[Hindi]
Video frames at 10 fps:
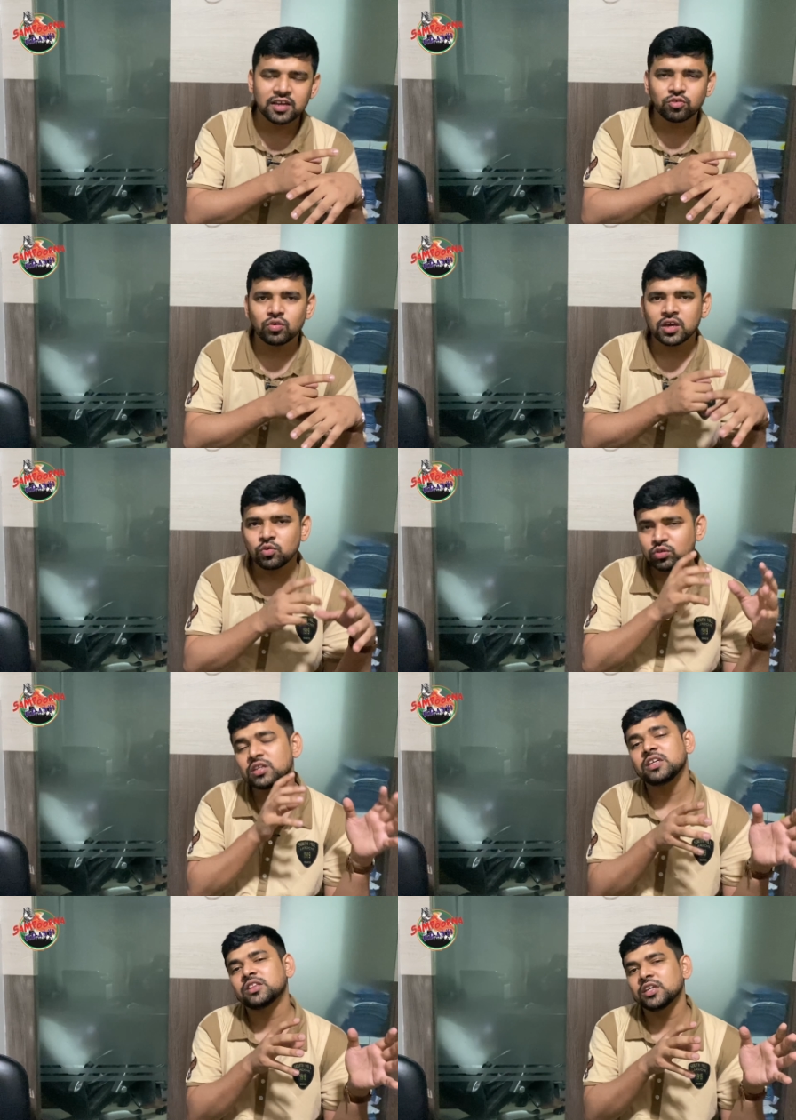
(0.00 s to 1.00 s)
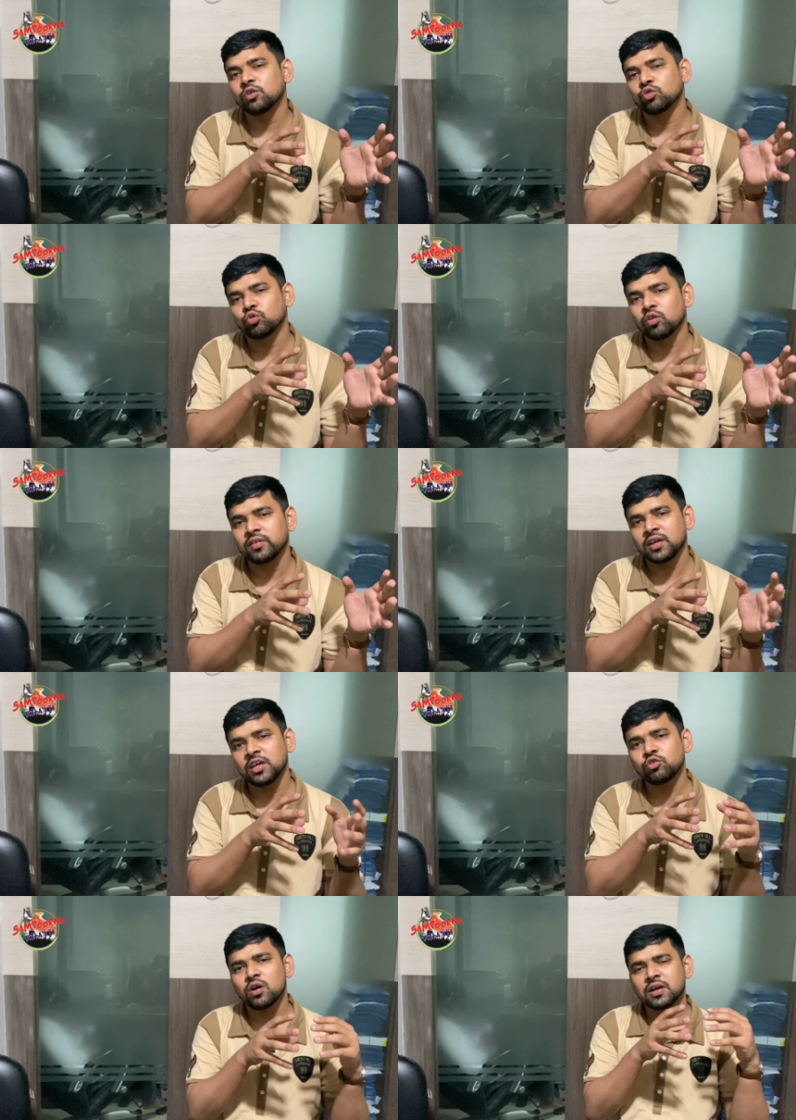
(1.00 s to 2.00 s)
अंग्रेज़ों के उस नीति को तोड़ने
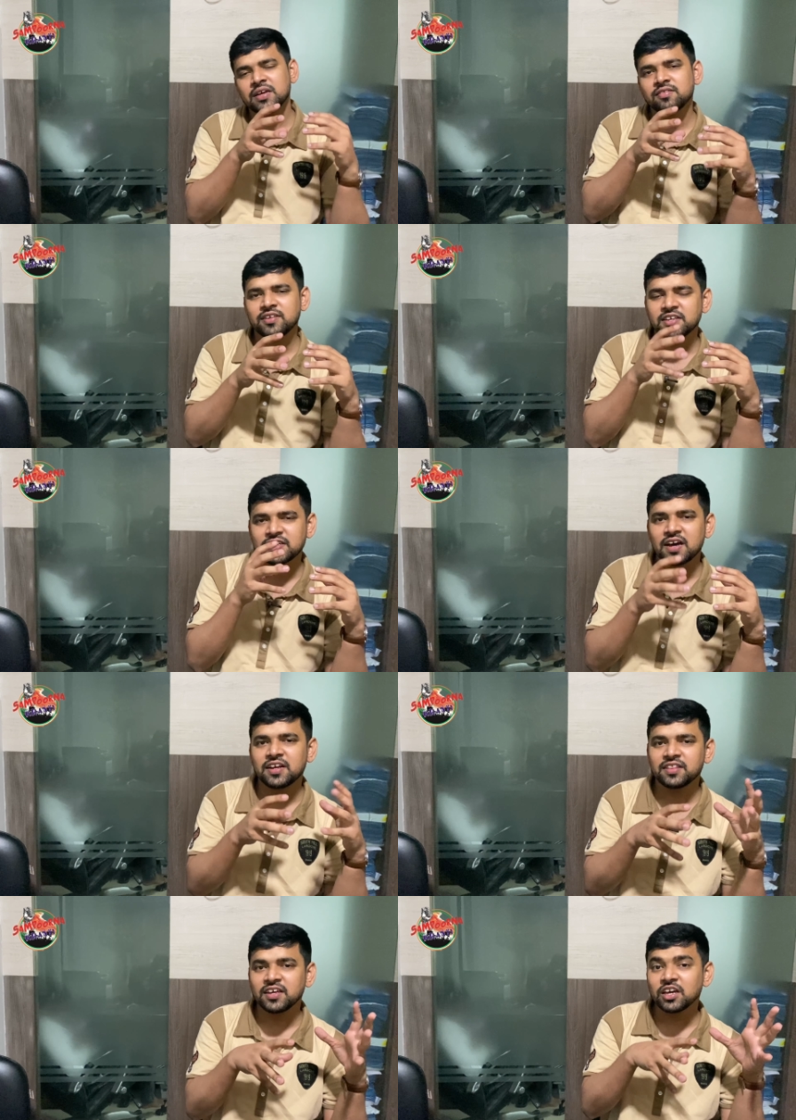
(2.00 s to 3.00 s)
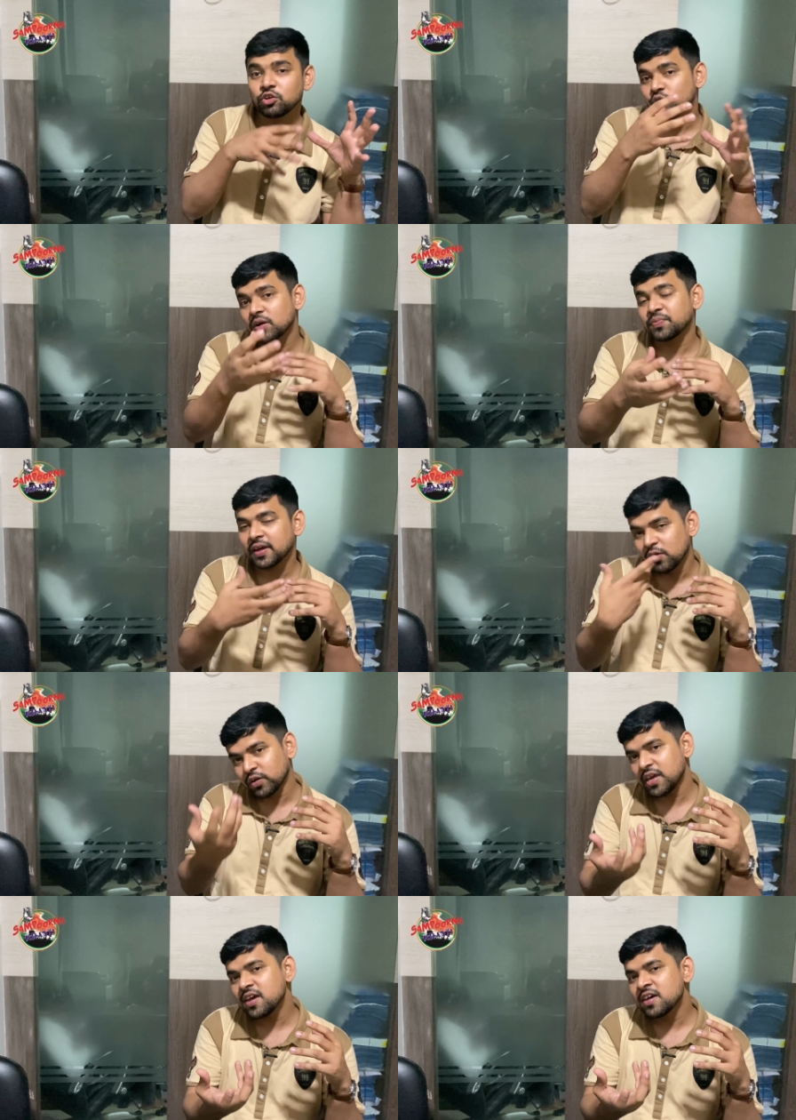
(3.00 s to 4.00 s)
की जो अंग्रेज़ ये चाह रहे थे कि यूरोप के
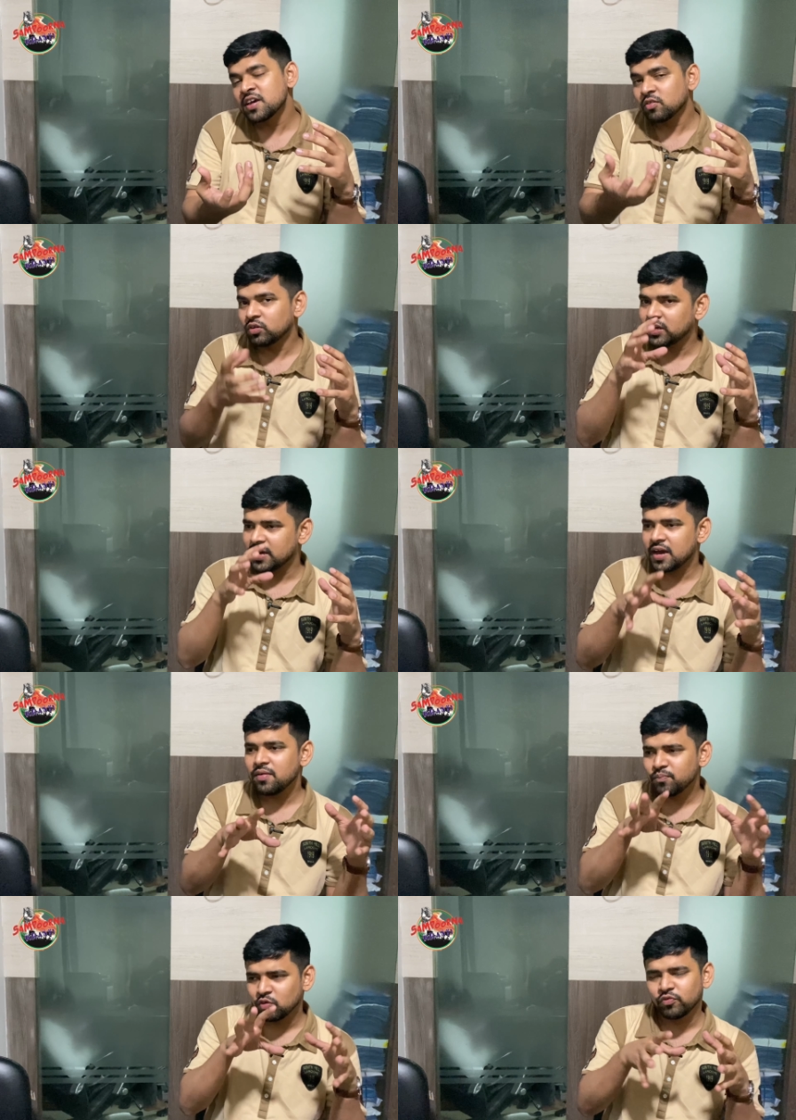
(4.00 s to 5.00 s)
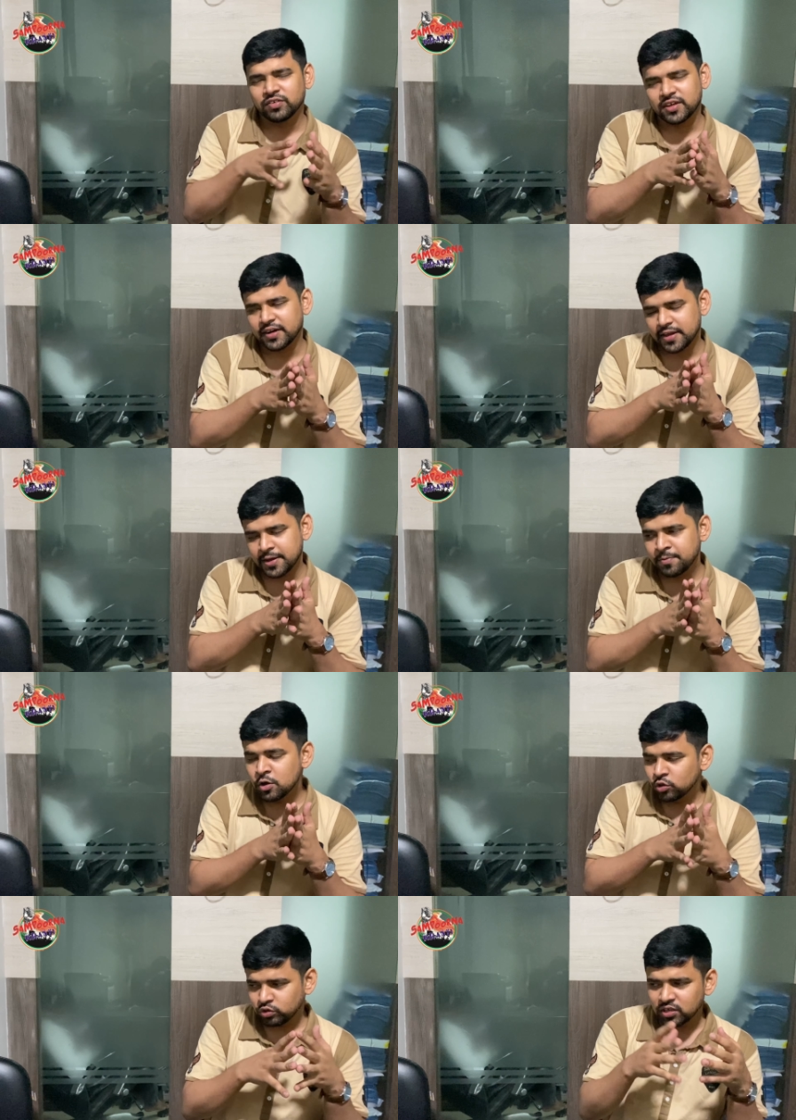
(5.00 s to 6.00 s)
लोग ही उनके यहाँ प्रोफेसर रहे
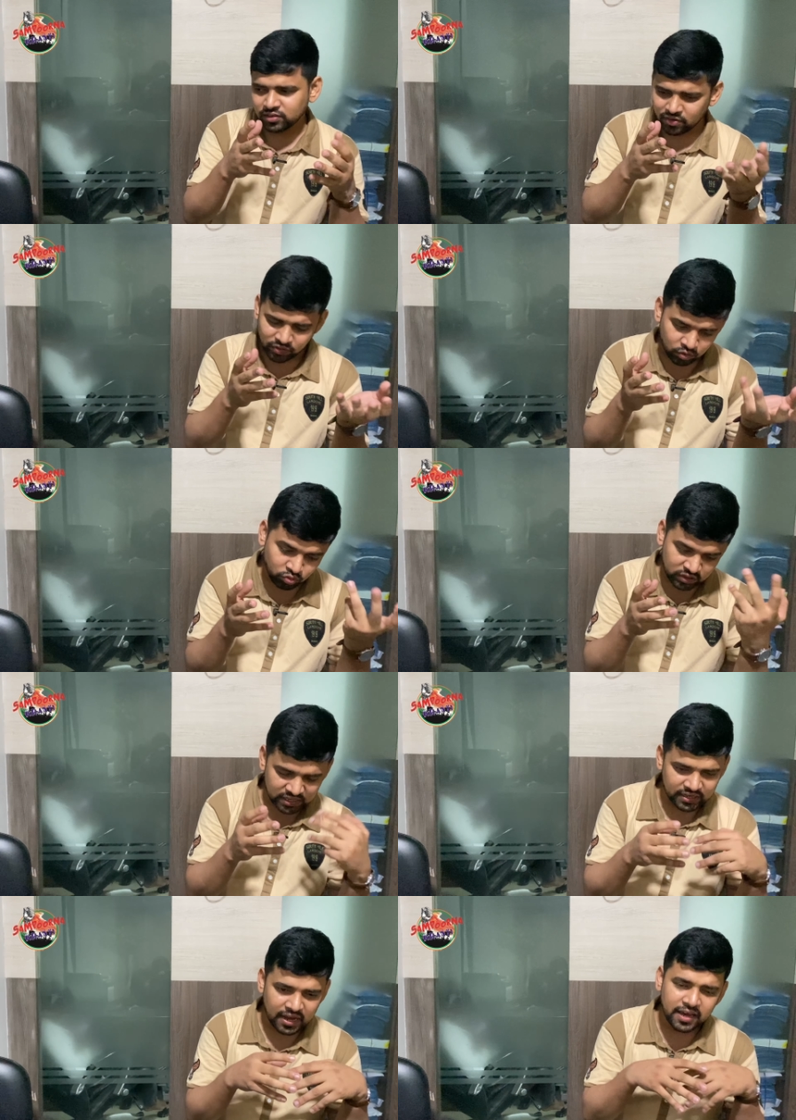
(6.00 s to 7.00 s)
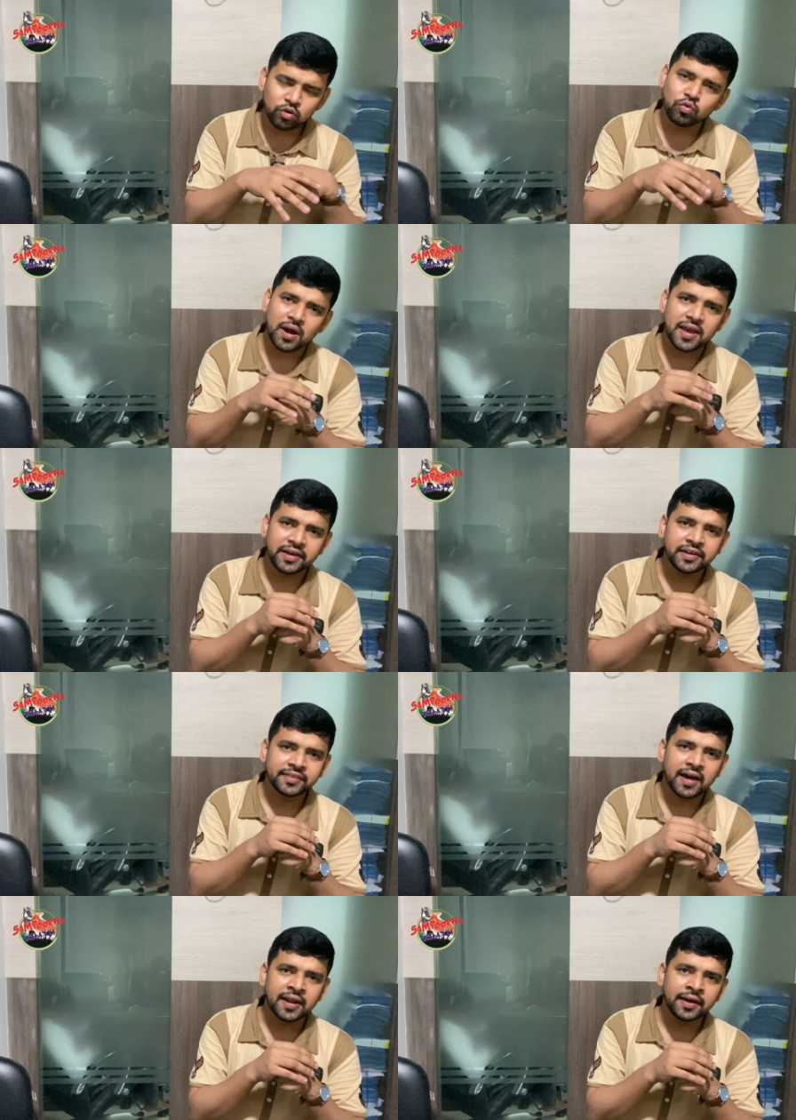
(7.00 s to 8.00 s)
तो ये सरफ़रुद्दीन का एक नुमाया
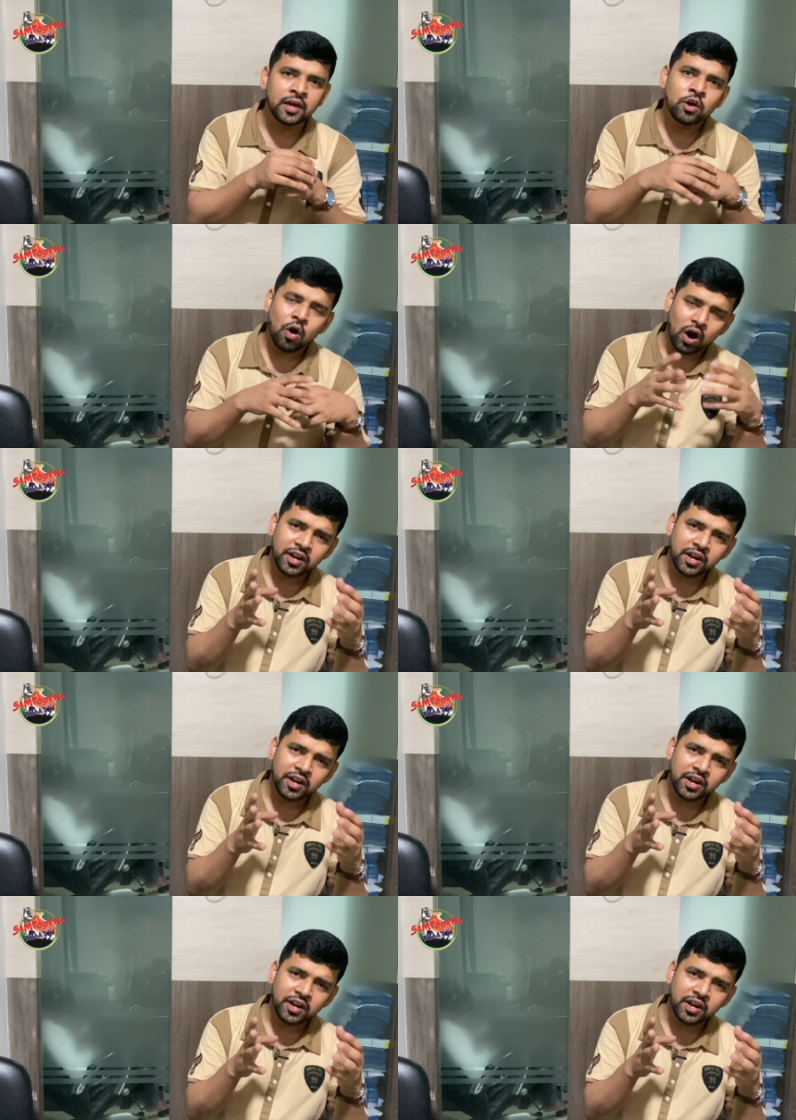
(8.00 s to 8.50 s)
किरदार है